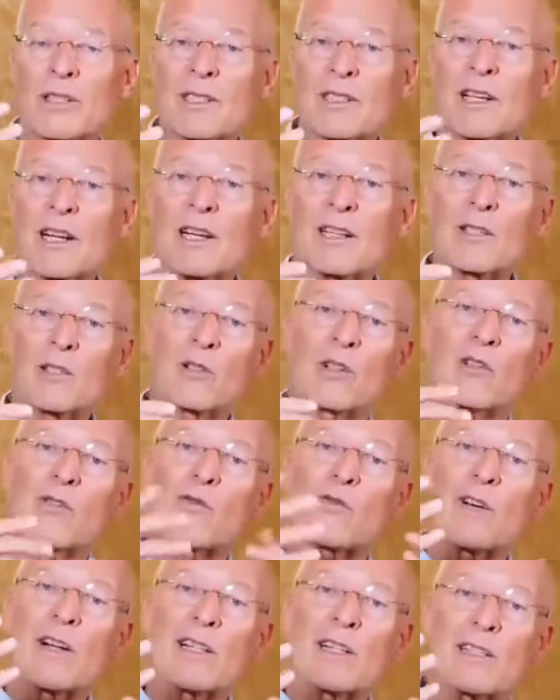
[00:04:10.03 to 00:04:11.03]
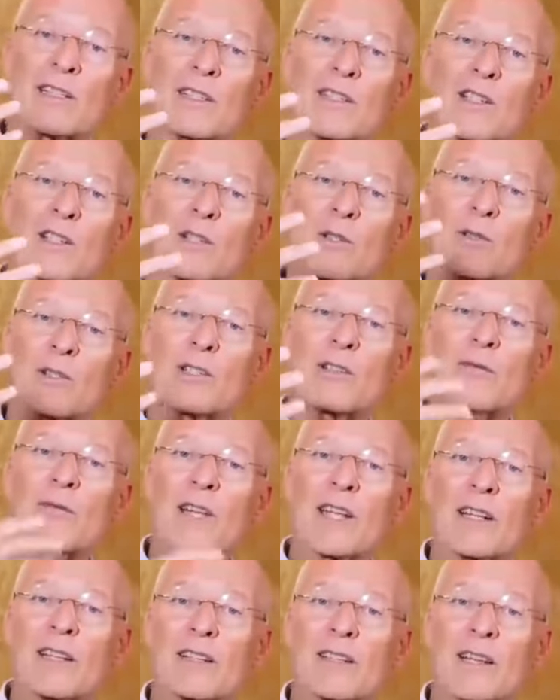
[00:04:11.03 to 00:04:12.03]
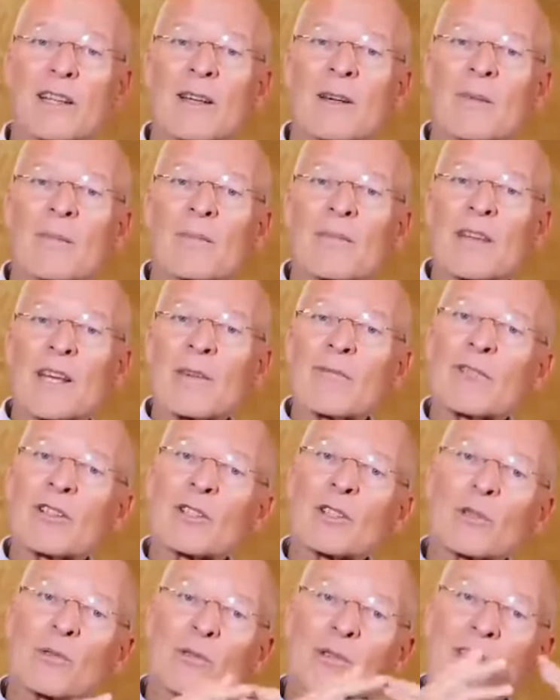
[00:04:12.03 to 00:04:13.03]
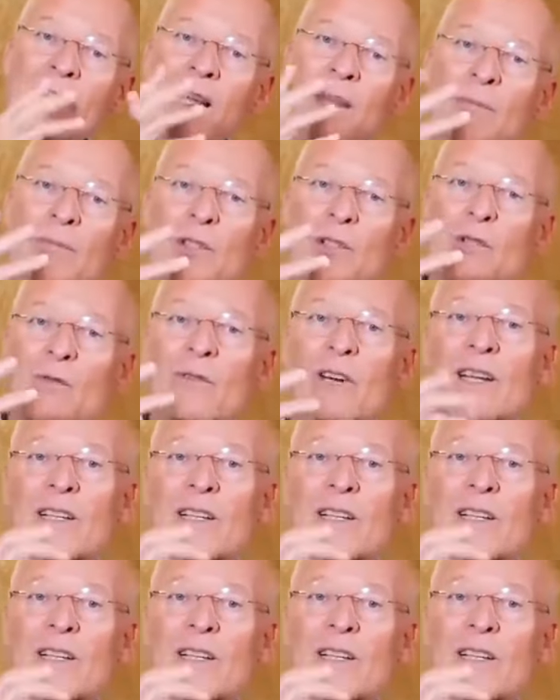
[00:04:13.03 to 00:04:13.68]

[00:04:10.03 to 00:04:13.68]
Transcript: do stania się ludźmi, jakimi moglibyśmy być,